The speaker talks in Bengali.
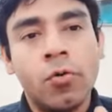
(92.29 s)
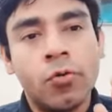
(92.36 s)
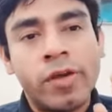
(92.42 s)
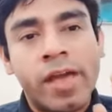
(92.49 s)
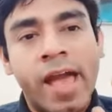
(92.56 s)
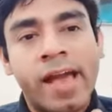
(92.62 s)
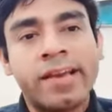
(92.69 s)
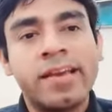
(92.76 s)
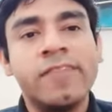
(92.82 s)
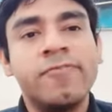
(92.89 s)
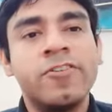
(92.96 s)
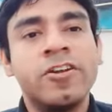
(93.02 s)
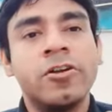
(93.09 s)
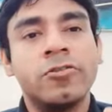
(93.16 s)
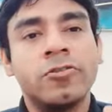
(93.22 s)
ওই একই
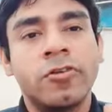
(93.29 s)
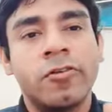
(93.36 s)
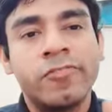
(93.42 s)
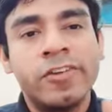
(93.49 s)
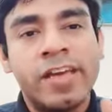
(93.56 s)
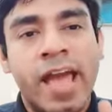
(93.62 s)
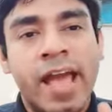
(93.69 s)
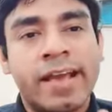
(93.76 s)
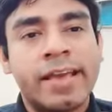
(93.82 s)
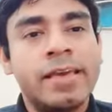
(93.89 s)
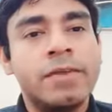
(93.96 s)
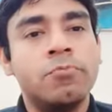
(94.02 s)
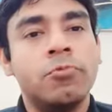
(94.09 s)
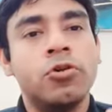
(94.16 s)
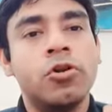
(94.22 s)
ফিলোসফি
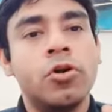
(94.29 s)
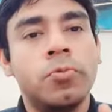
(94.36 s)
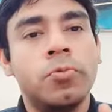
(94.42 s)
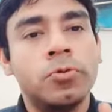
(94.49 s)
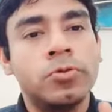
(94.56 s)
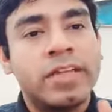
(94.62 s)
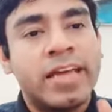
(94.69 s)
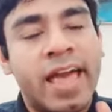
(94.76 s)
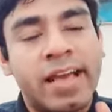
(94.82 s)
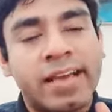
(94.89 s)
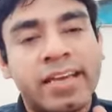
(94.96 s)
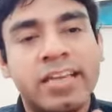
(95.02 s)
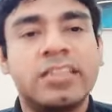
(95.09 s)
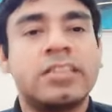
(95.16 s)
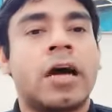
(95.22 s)
একই মূল্যবোধ
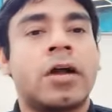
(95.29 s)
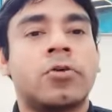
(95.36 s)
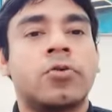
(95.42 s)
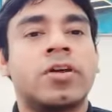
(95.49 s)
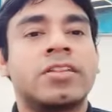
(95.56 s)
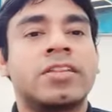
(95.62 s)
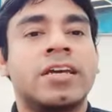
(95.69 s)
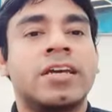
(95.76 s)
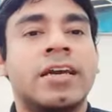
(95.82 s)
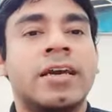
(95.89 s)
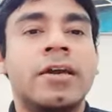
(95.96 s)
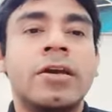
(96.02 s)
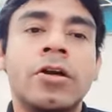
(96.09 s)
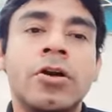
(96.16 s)
একই তাড়না থেকে